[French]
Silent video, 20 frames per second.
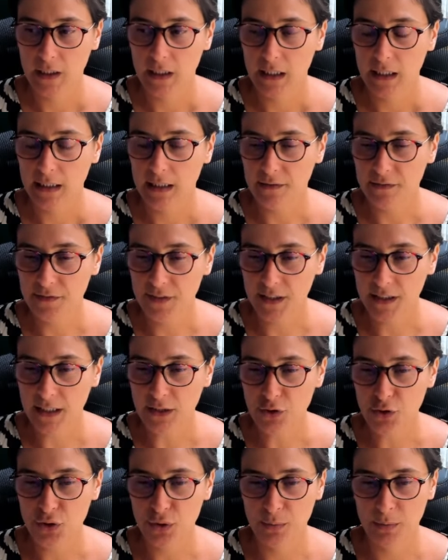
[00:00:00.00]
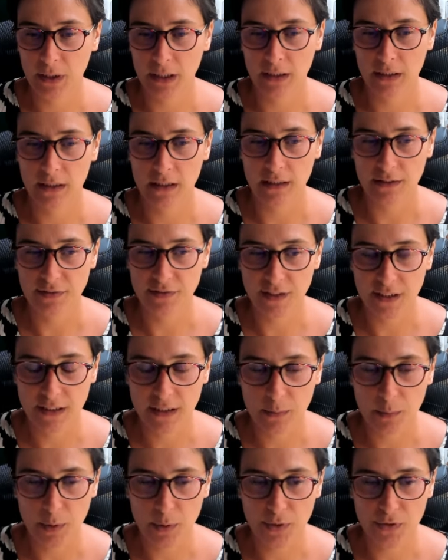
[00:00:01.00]
la fin d'un chemin, la fin
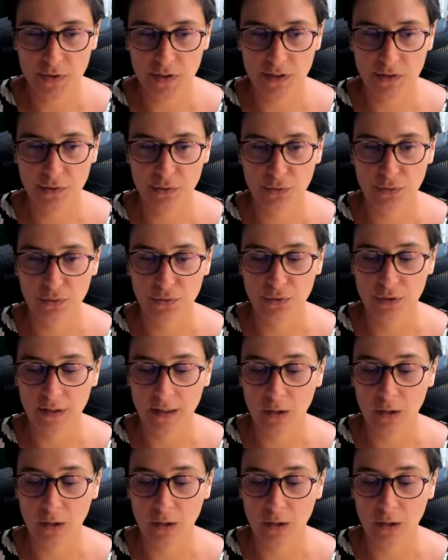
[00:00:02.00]
d'un processus.